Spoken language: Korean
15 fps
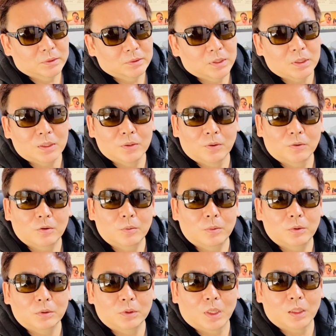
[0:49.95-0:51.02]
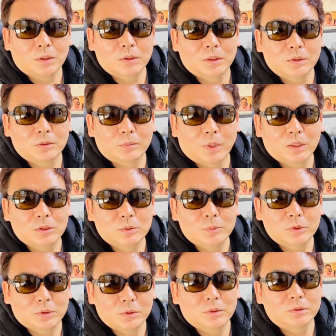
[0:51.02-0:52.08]
제가 여러 번 강의에서
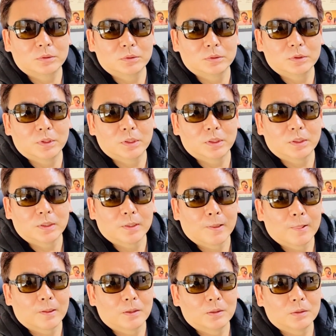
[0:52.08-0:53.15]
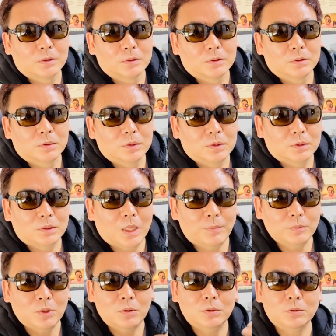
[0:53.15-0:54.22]
말씀을 드렸었는데
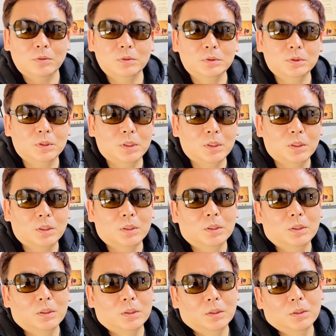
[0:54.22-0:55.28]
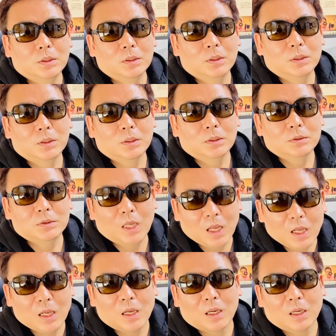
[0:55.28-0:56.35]
삼성전자
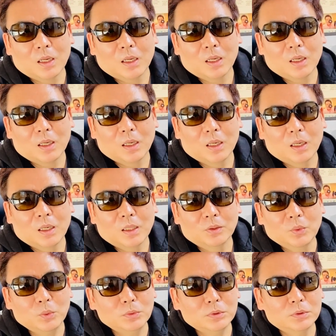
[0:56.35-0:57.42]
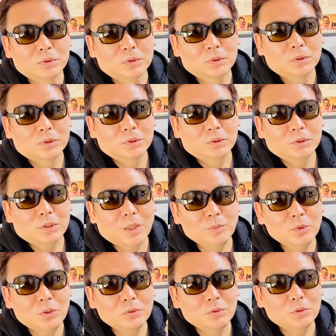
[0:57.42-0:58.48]
사 또는
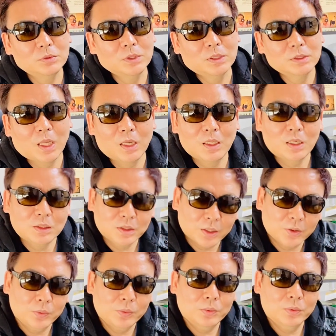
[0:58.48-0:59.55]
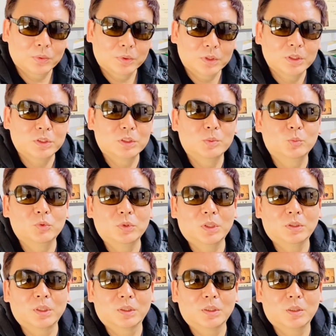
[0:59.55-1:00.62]
삼성전자 사야 돼요? 이
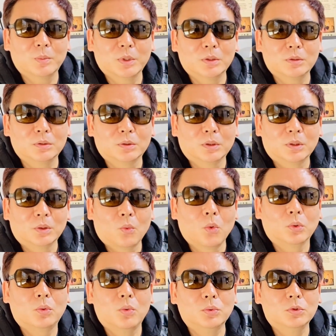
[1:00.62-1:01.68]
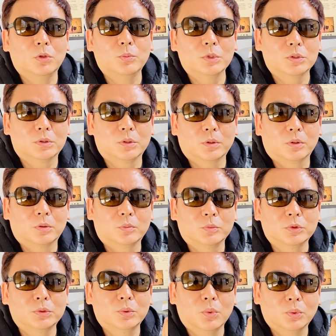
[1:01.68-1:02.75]
질문과 대답에는 공통점이 있어요.
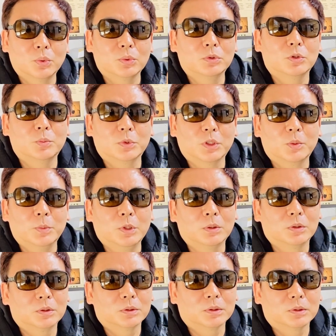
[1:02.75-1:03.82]
무슨 공통점이냐면